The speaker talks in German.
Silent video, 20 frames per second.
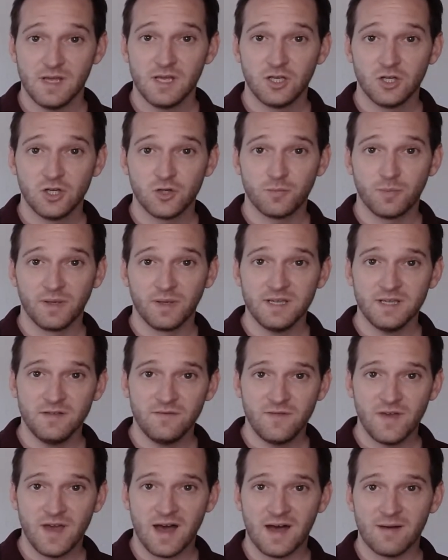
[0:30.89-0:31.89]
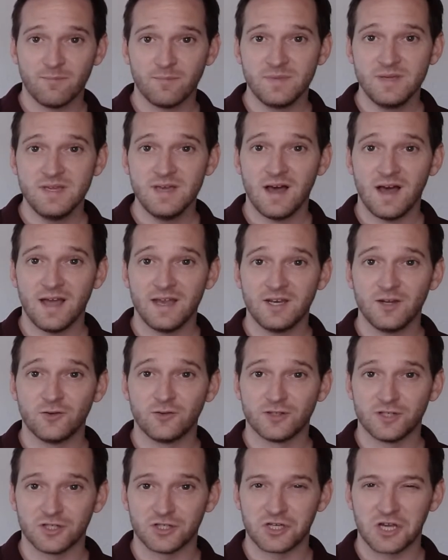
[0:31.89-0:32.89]
Sprich, wir haben hier eine
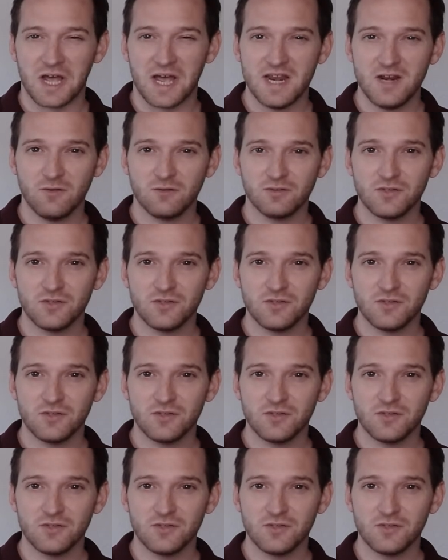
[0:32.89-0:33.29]
Unterscheidung